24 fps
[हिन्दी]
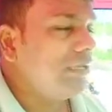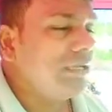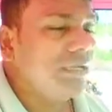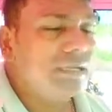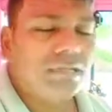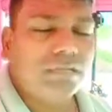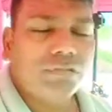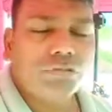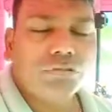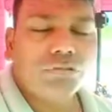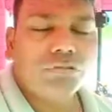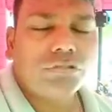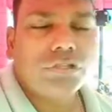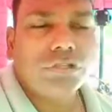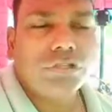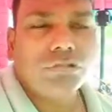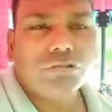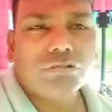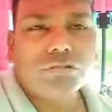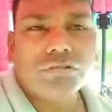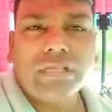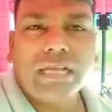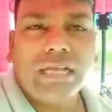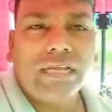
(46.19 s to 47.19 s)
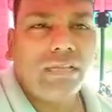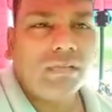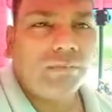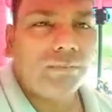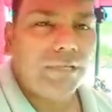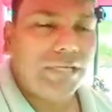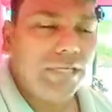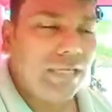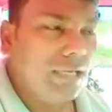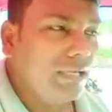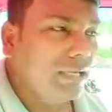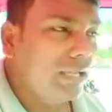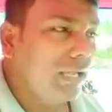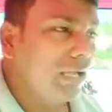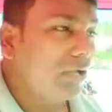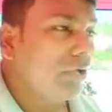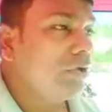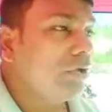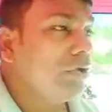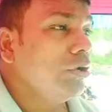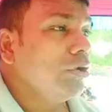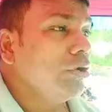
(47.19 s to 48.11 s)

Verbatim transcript: लेने की सोचते सोचते आखिर में ले लिया